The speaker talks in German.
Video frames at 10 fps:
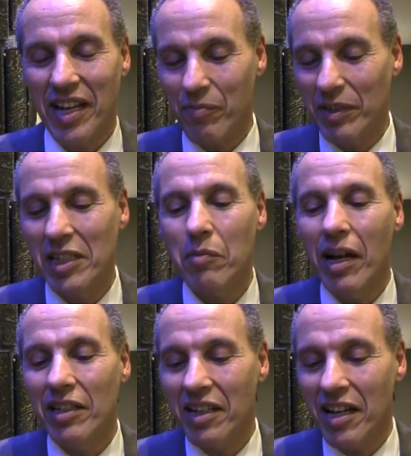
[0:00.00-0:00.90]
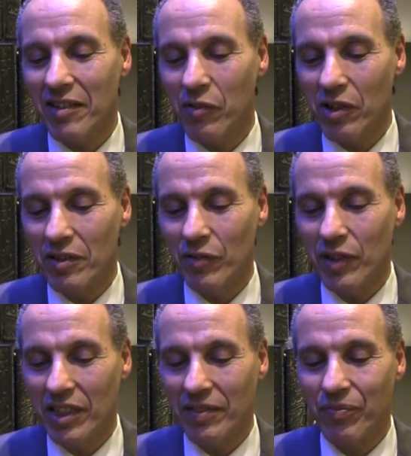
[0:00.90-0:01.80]
Mit diesem Antrag wollten
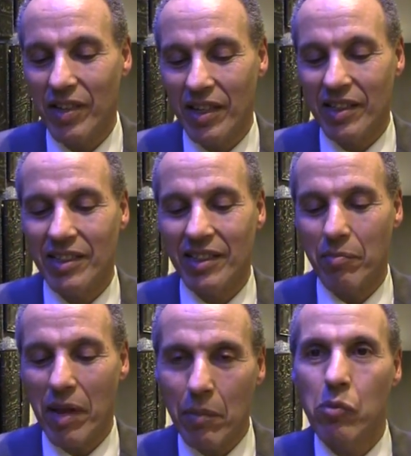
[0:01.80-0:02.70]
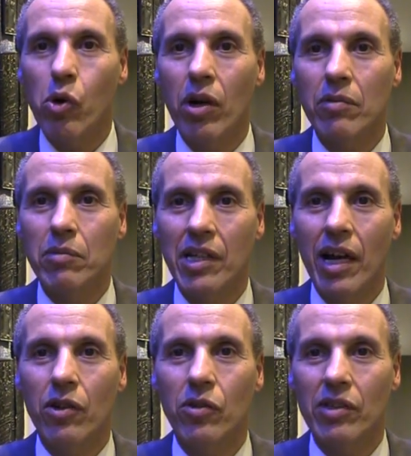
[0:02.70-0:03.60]
wir äh, mehr
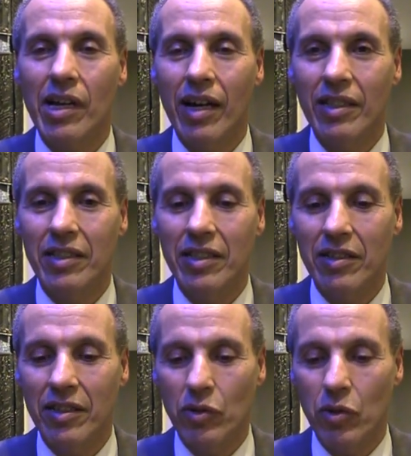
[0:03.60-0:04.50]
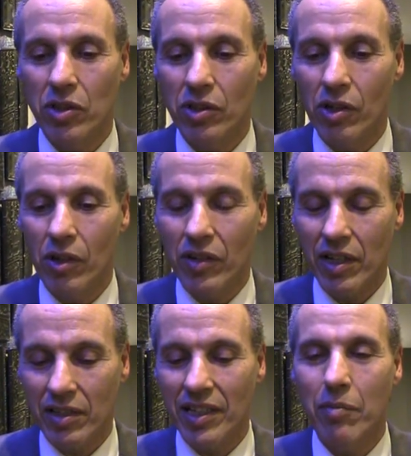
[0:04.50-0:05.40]
Bürgerbeteiligung garantieren hier in Düsseldorf.
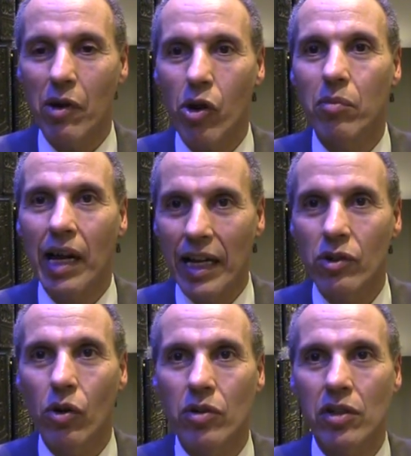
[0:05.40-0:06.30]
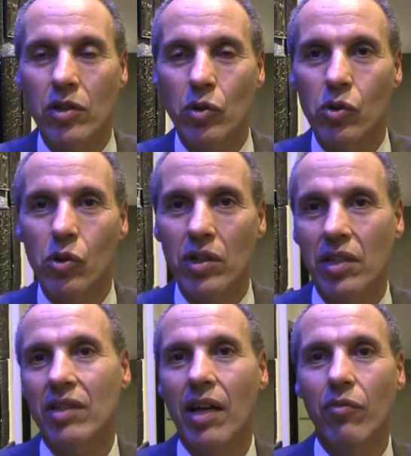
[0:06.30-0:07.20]
Das Thema kommt eindeutig zu kurz.
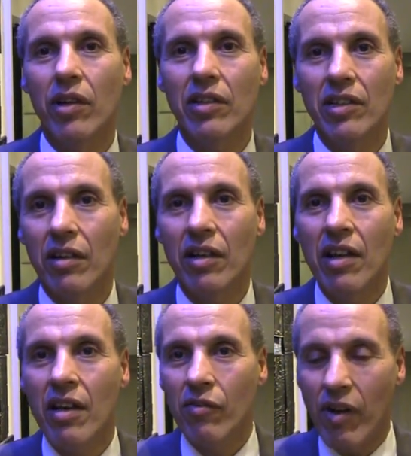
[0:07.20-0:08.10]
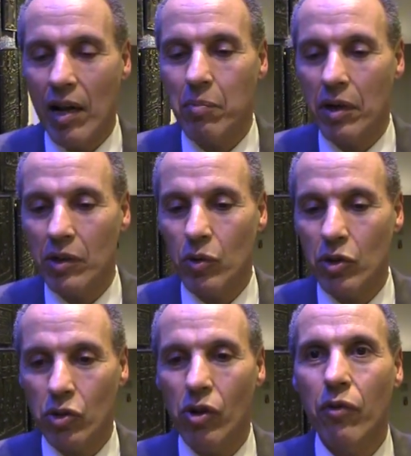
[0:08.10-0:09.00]
Das haben wir in dieser Wahlperiode
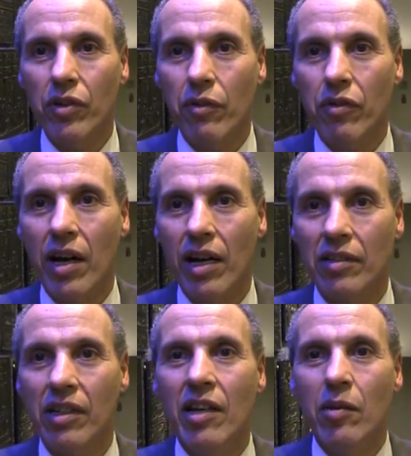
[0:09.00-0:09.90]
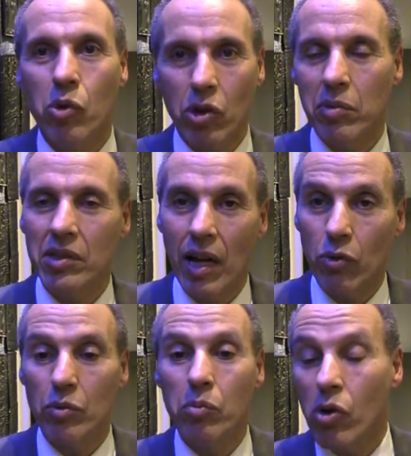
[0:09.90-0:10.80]
schon oft erfahren. Bürgerbeteiligung
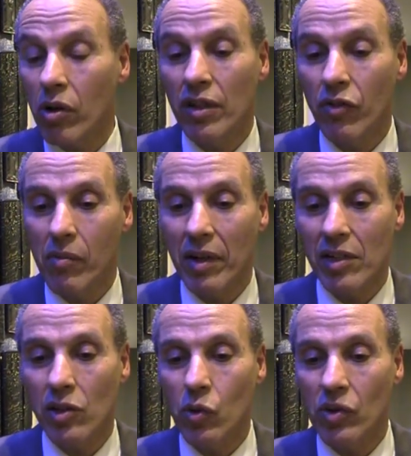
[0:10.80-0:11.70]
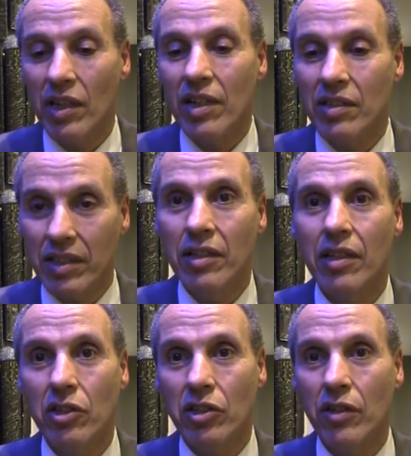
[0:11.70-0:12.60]
und Bürgerinformation sind
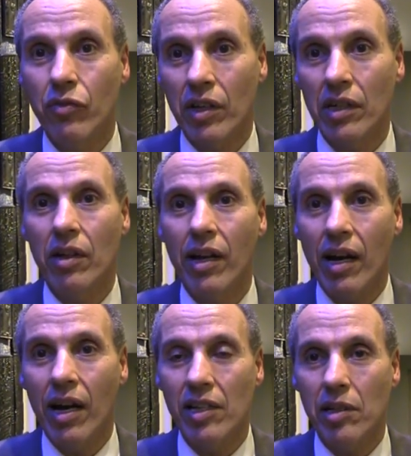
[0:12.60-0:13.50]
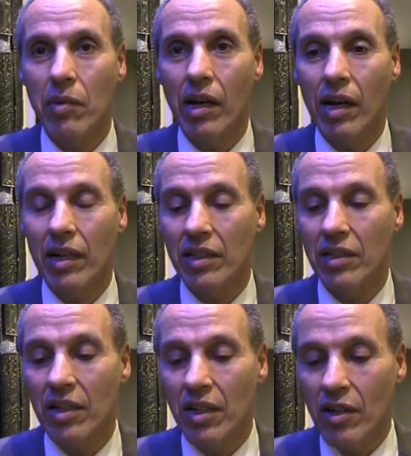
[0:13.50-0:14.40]
hier Stiefkinder der Ratsmehrheit.
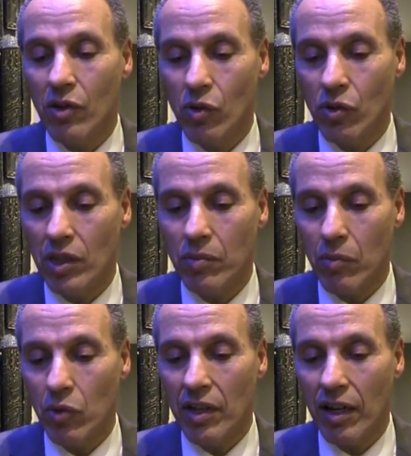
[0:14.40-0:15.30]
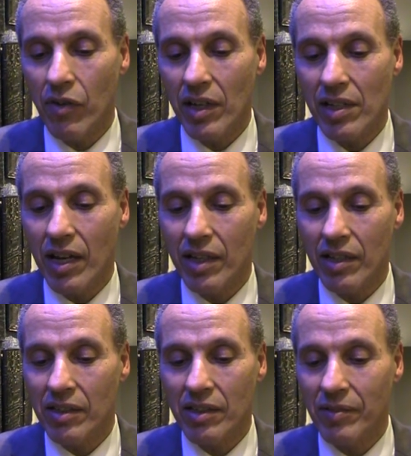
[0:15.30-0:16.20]
Und man muss einfach
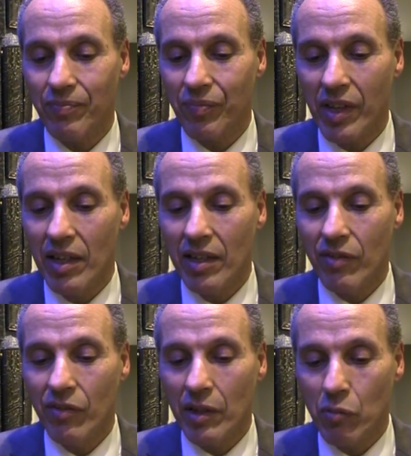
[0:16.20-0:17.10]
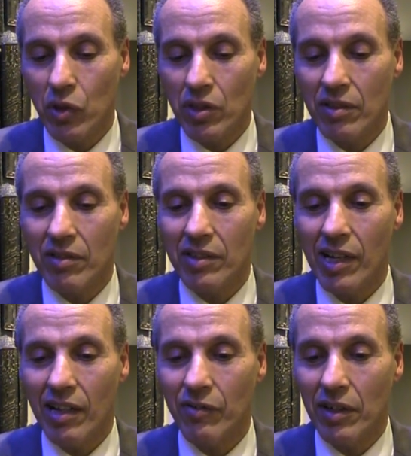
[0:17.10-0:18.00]
sagen, ähm, wir müssen
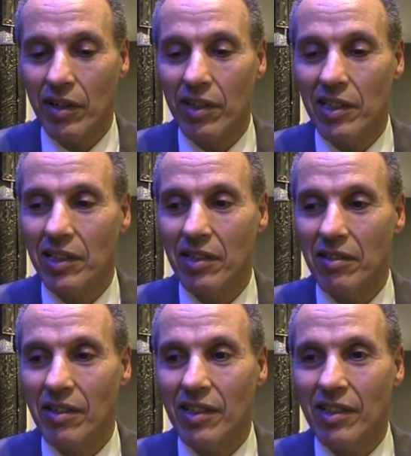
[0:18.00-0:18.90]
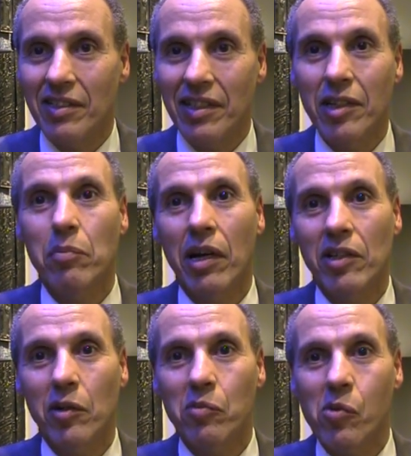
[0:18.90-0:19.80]
da wirklich dicke
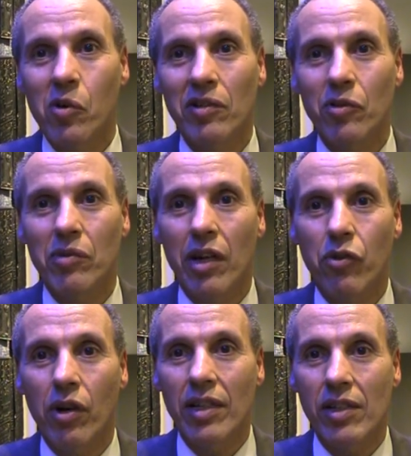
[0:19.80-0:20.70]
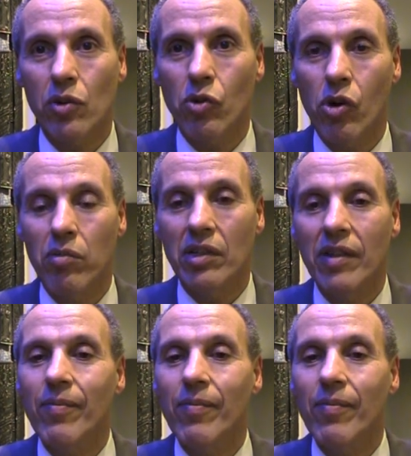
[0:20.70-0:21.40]
Bretter bohren, um da voranzukommen.